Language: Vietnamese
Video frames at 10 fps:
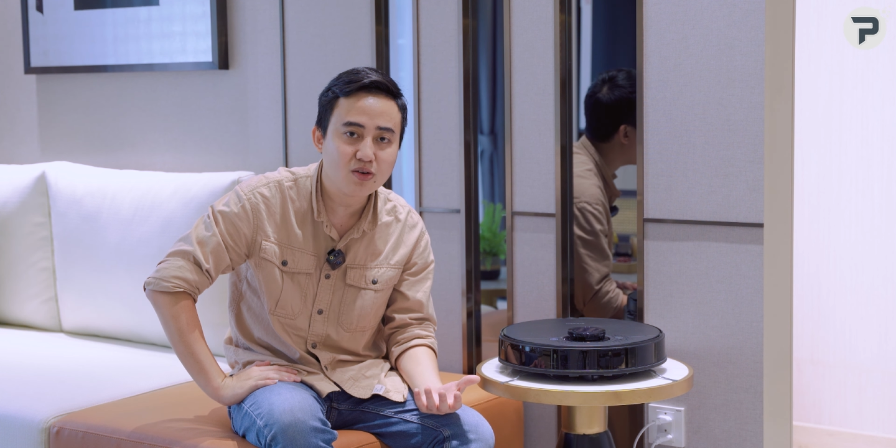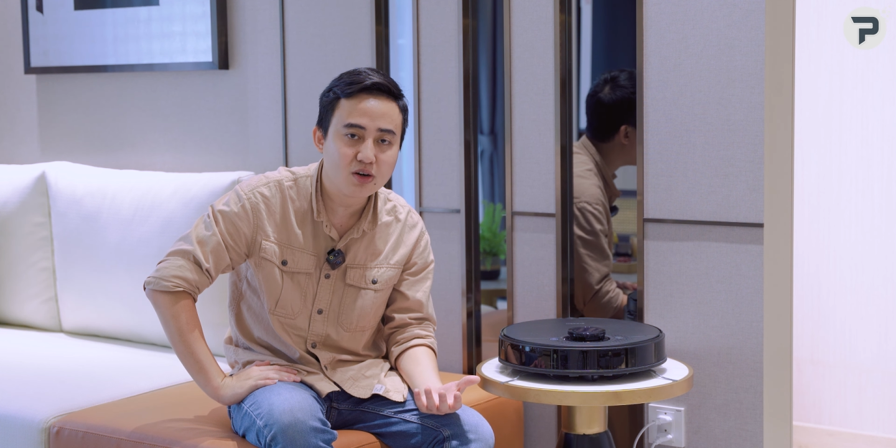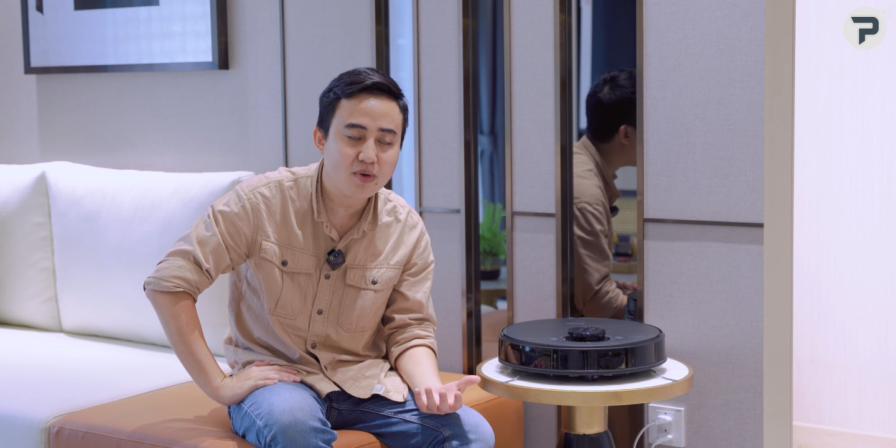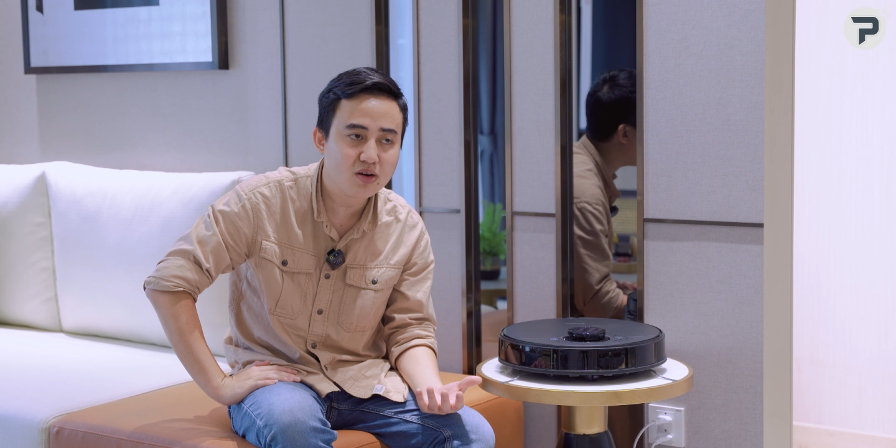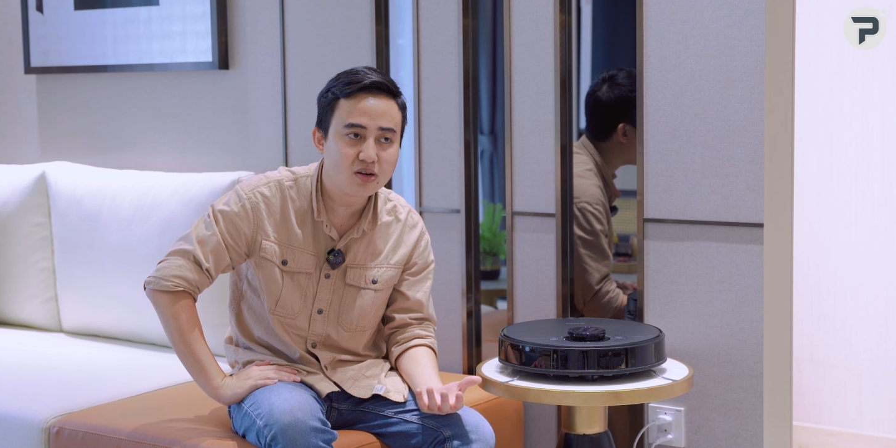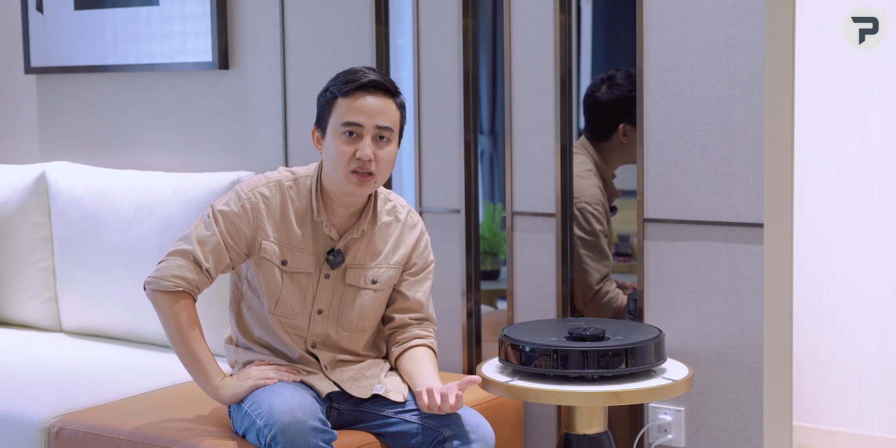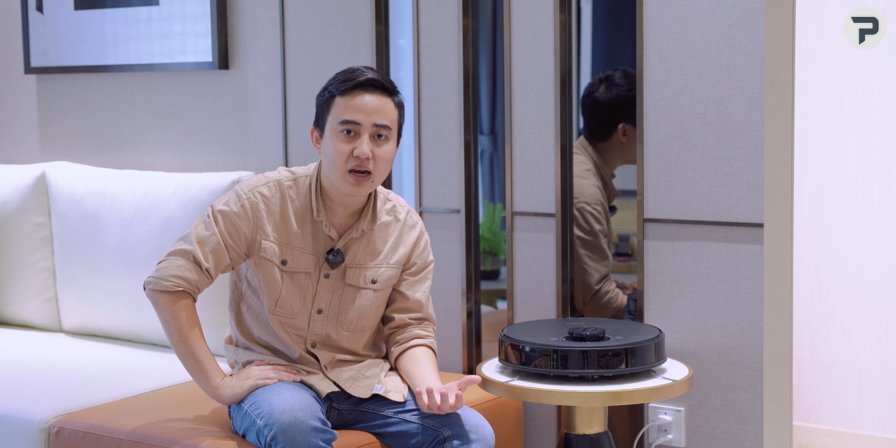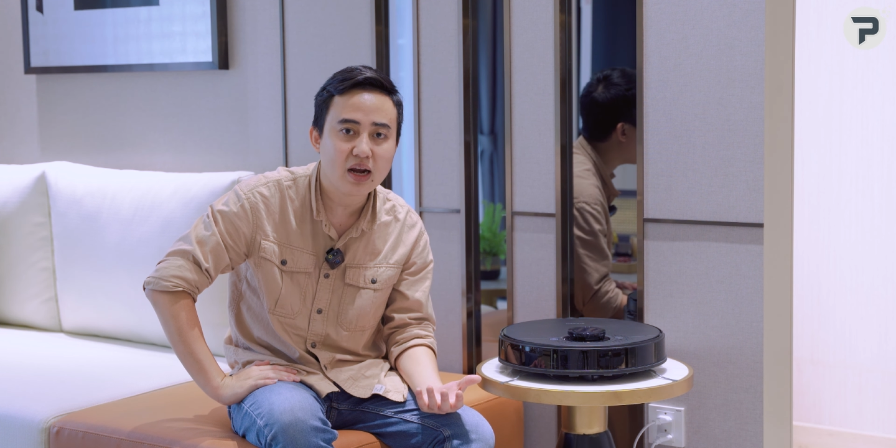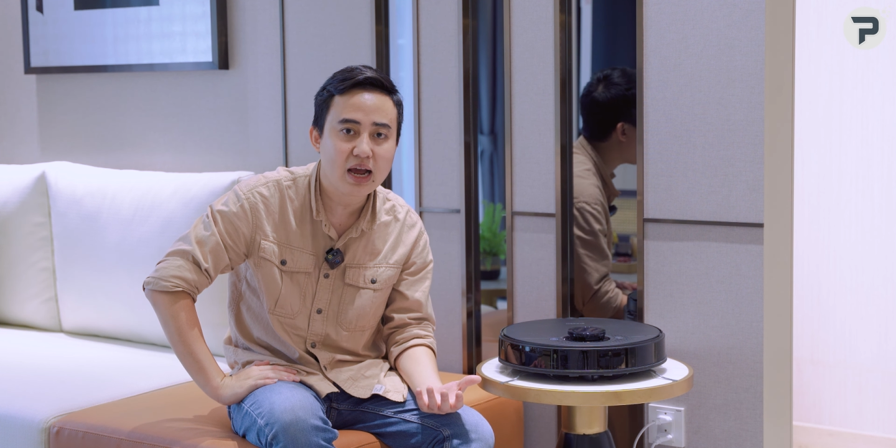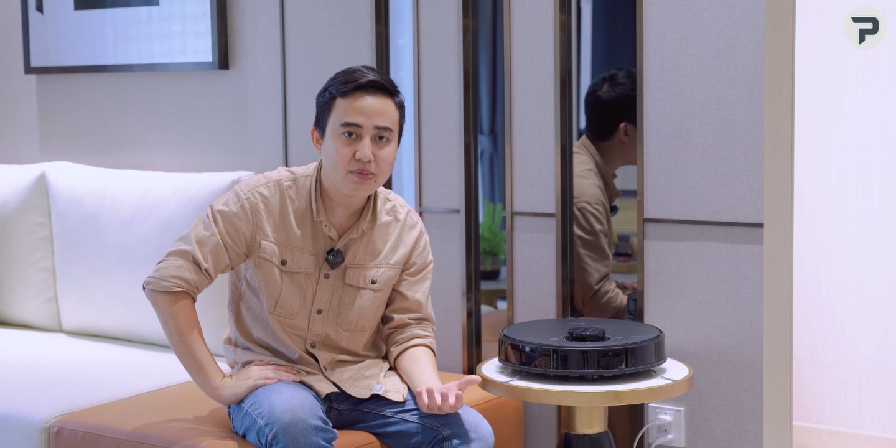con robot nó có
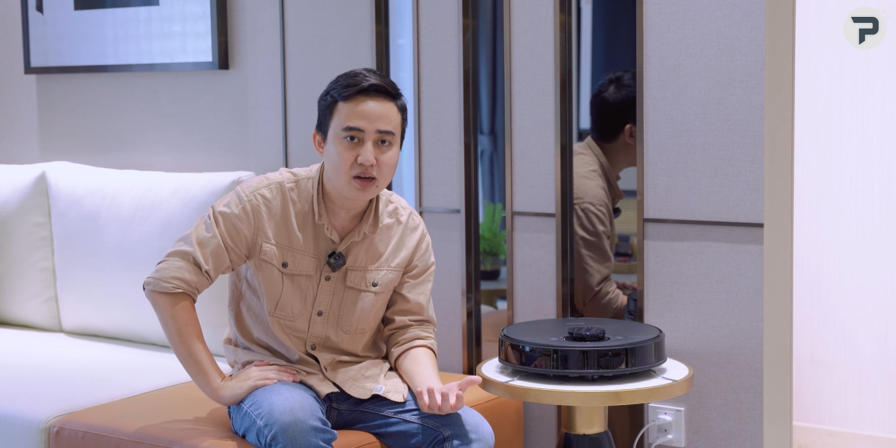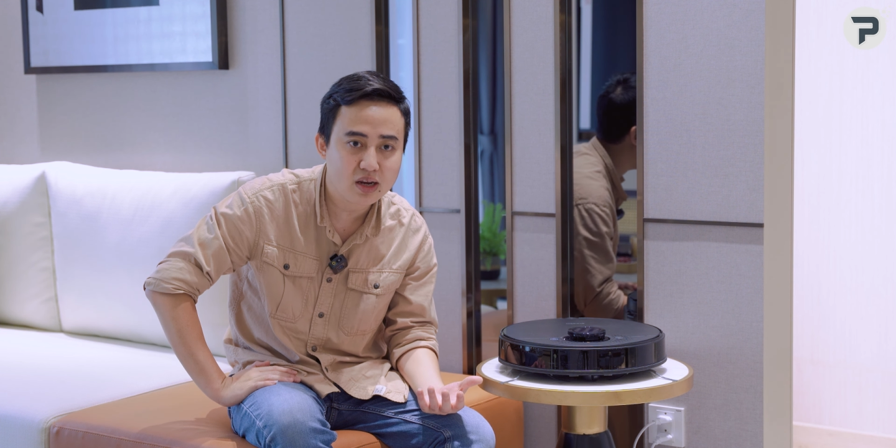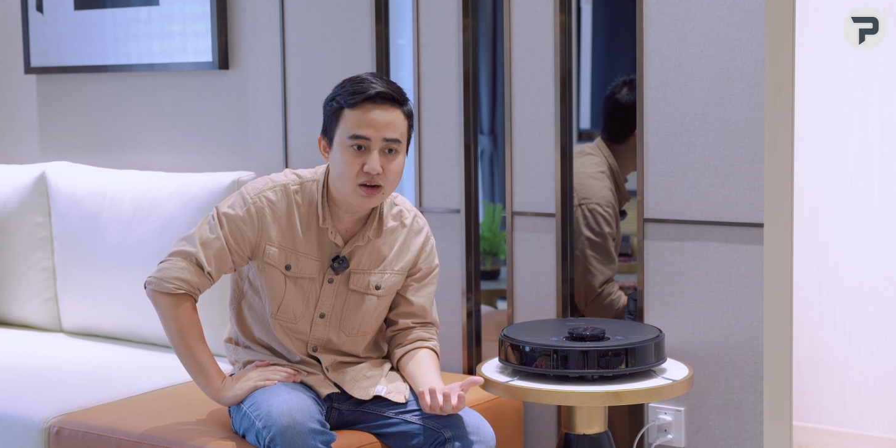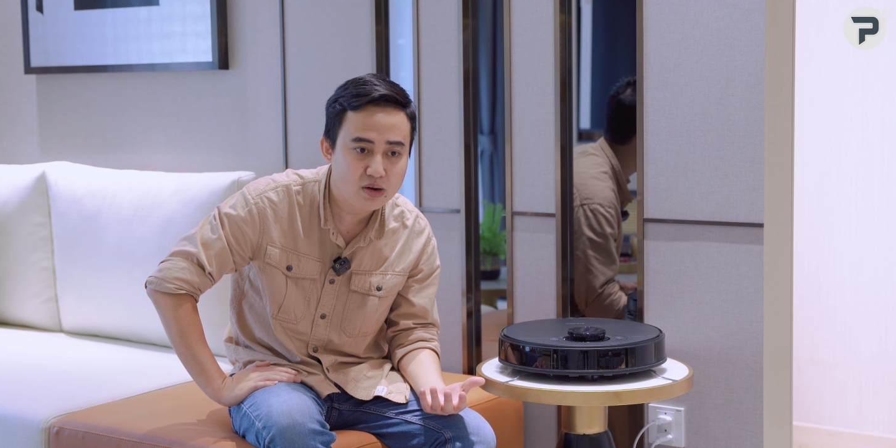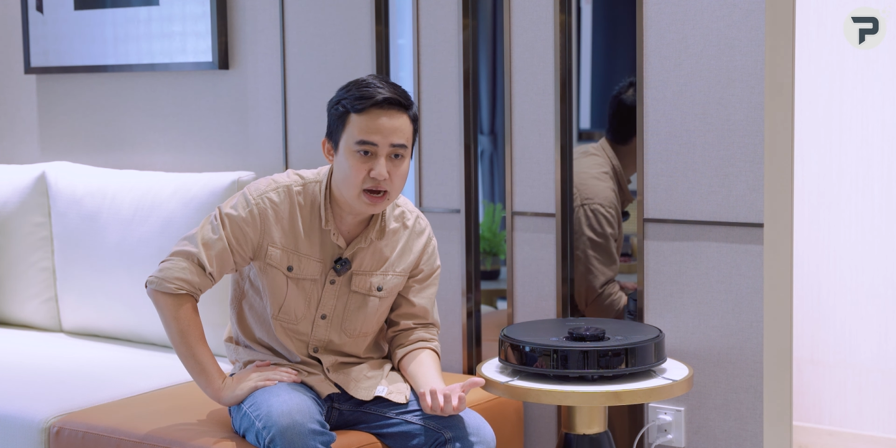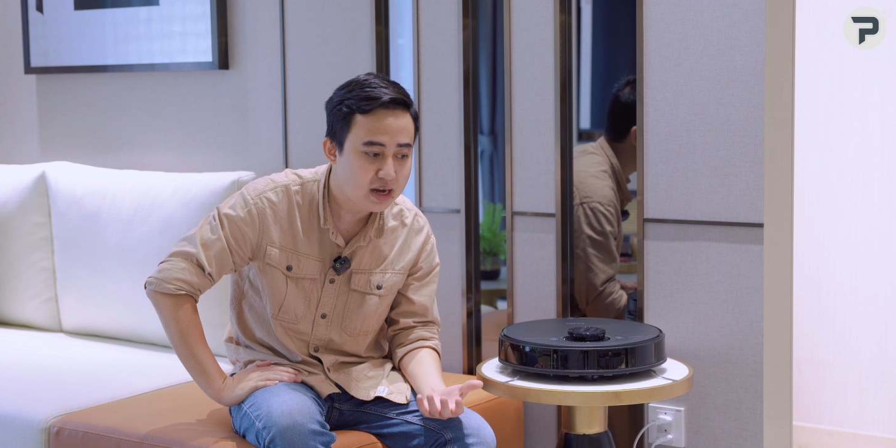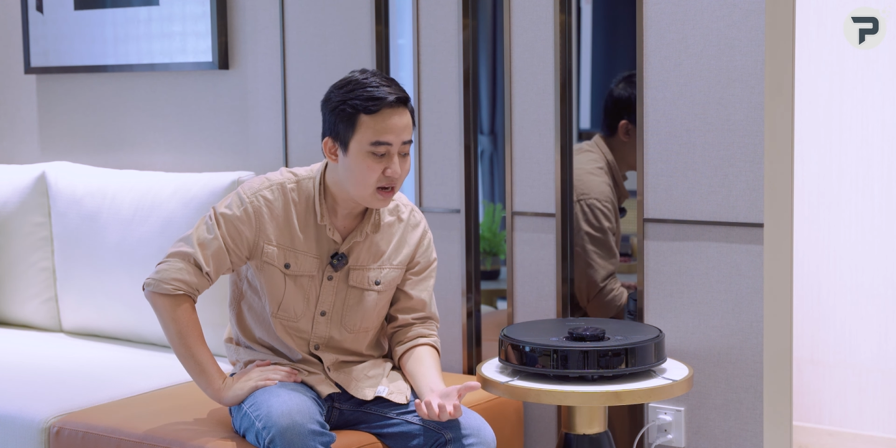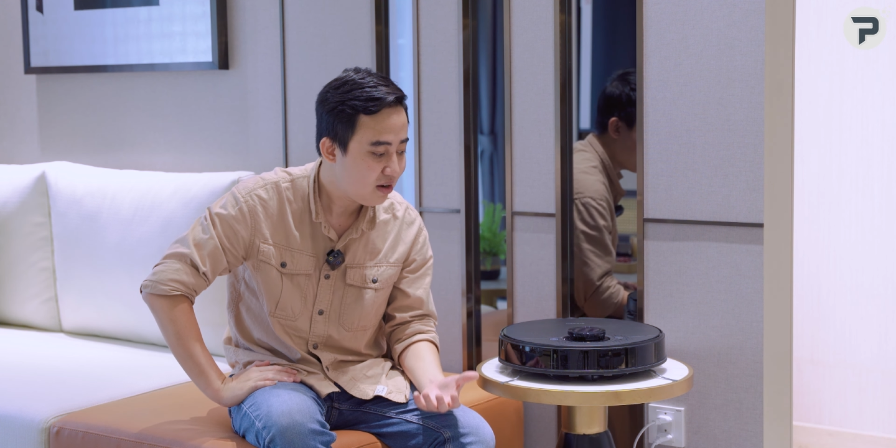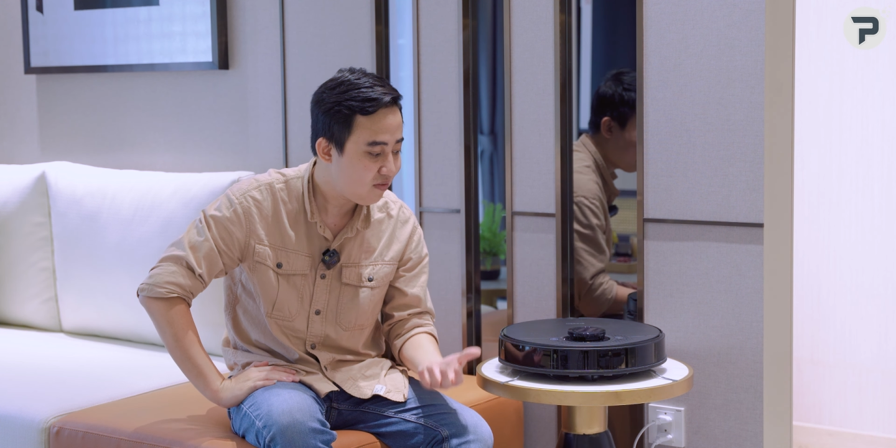thể là làm được cái điều này